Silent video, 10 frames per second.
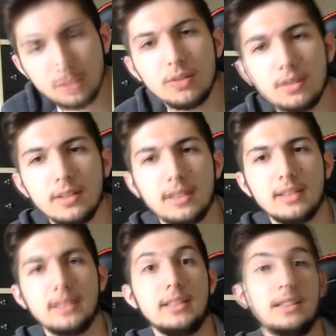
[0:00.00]
2
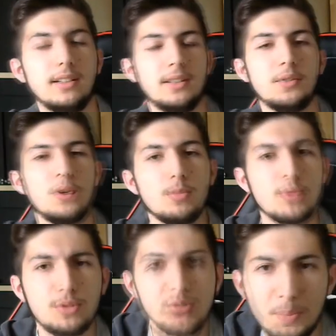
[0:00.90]
On
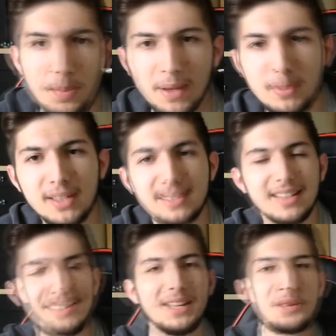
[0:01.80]
commence super bien
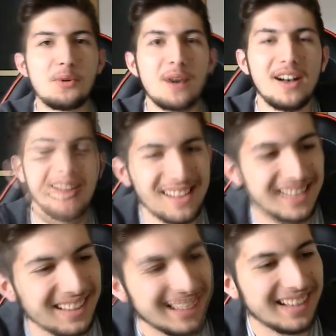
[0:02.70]
cette D3
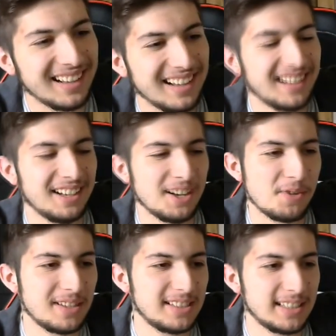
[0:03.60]

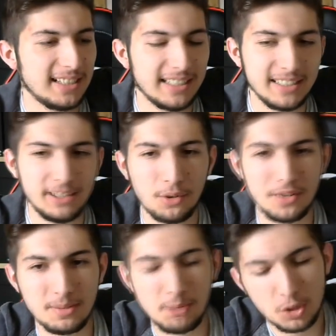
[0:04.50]
on va essayer d'aller gagner le
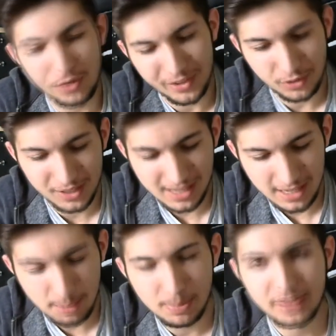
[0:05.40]
deuxième match. On va changer
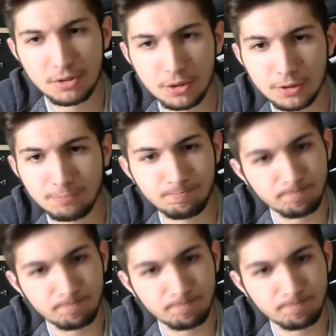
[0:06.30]
d'équipe parce que.